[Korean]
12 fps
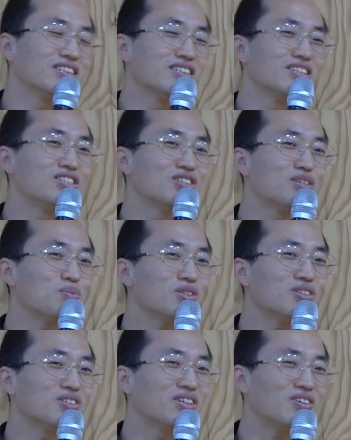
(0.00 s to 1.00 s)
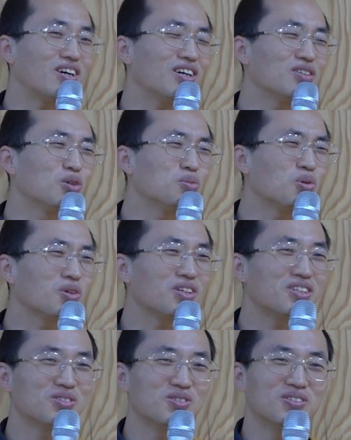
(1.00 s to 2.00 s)
2010년. 2010년이었나요? 아 너무
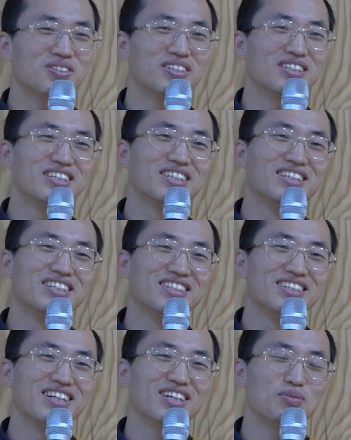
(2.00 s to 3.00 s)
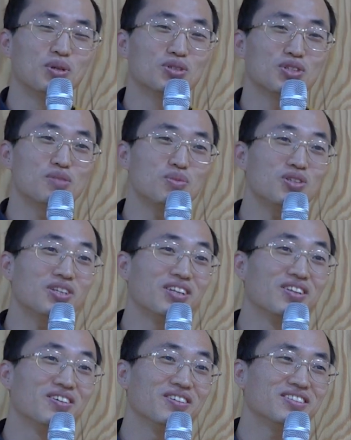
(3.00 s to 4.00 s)
오래돼가지고 야 벌써 10년이
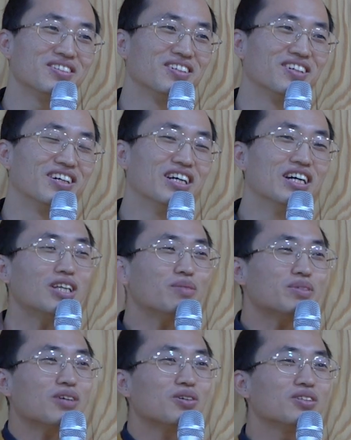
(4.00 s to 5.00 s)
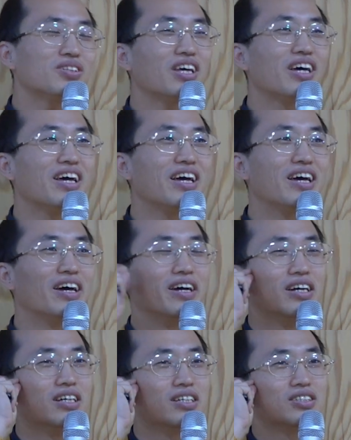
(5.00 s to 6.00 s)
됐네요. 예. 천안함 사건
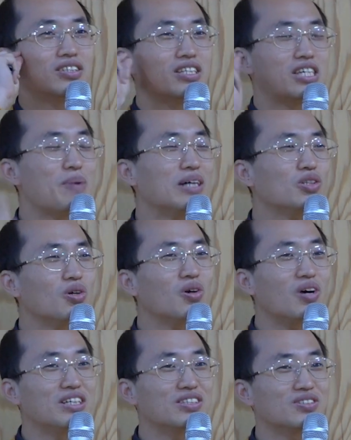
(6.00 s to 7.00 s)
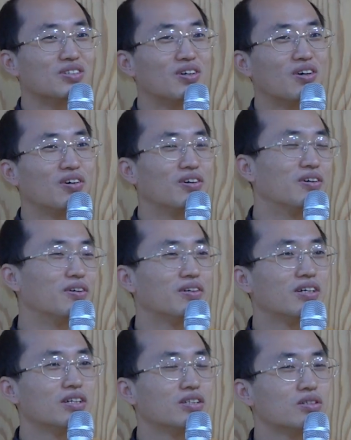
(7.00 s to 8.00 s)
때 그때 지방선거가
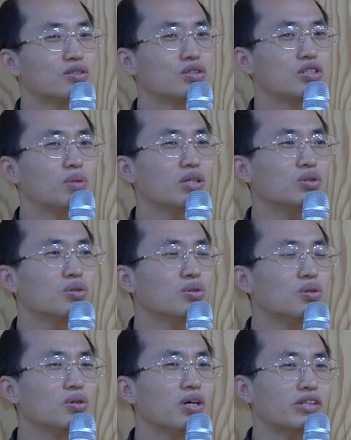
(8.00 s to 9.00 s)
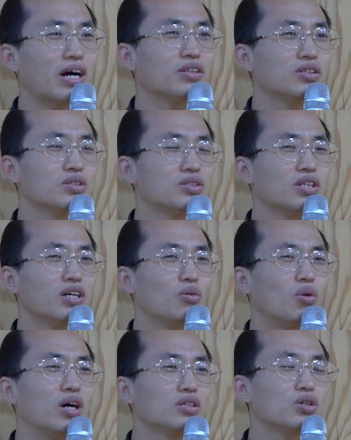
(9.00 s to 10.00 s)
있었어요. 그래서 지방선거에 다들
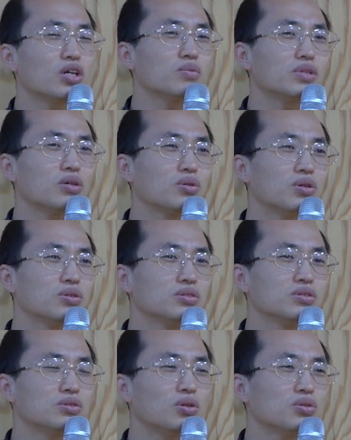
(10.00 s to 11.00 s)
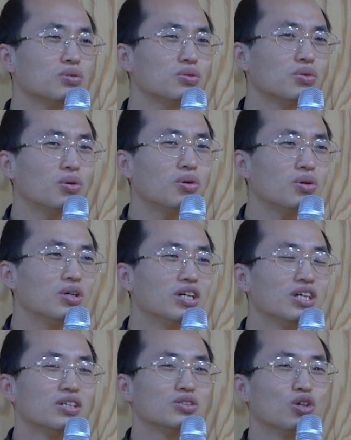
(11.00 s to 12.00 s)
이제 와 천안함 사건
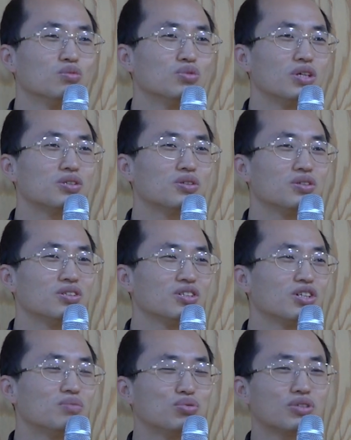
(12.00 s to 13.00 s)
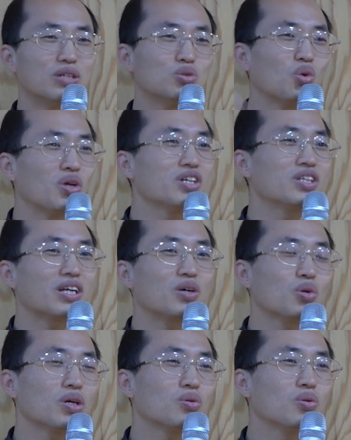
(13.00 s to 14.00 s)
터졌고 정부에서는 이거 북한
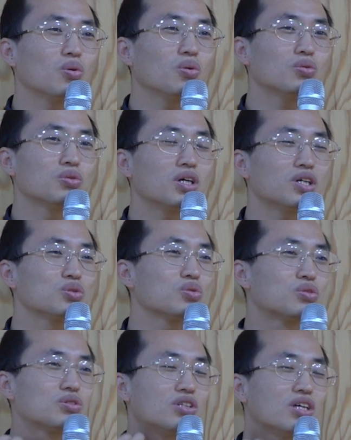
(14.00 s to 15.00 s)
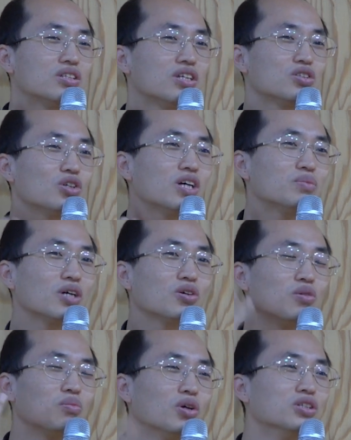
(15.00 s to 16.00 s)
소행이다라고 했고 그래가지고 그때 이제
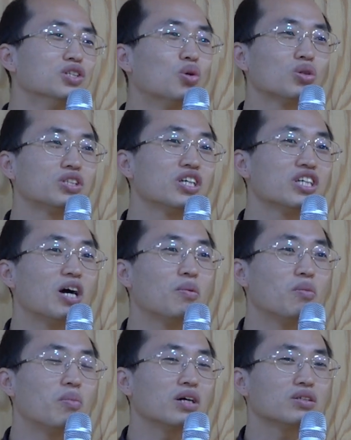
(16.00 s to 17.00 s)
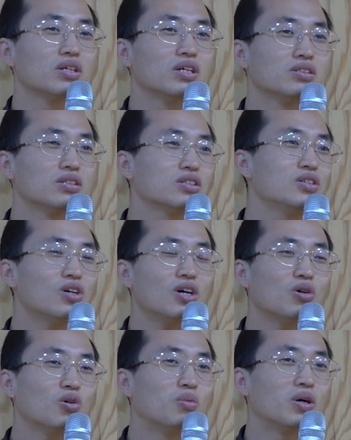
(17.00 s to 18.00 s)
천안 사건 뭐 의혹 제기하면 막
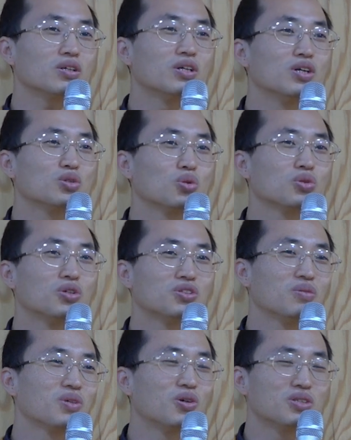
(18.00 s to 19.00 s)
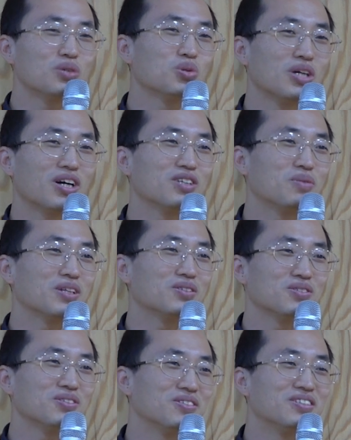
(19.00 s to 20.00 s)
끌려가고 막 저도 그것 때문에 경찰 조사까지
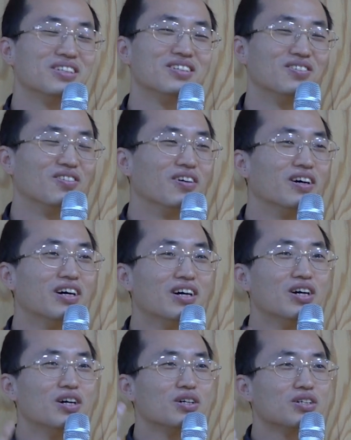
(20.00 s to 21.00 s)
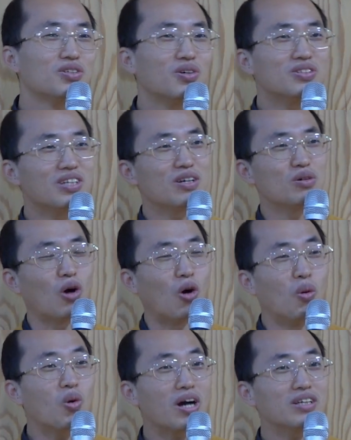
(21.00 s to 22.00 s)
받았어요. 그런
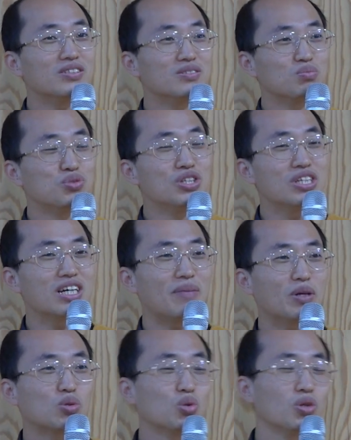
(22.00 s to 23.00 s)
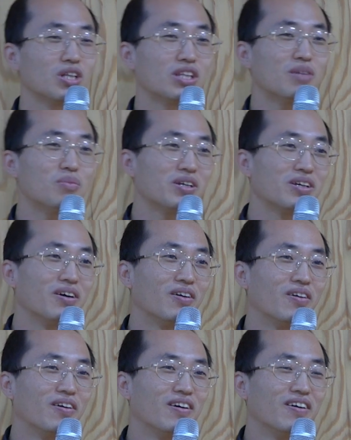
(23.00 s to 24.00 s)
이제 어목한 분위기가 막 조성이 됐단
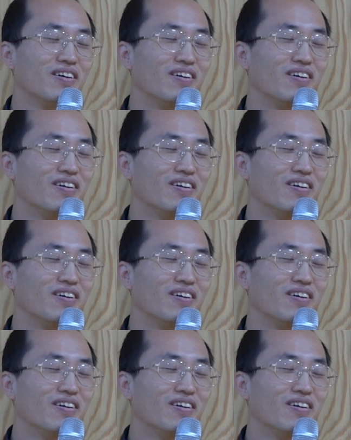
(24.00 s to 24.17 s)
말이에요.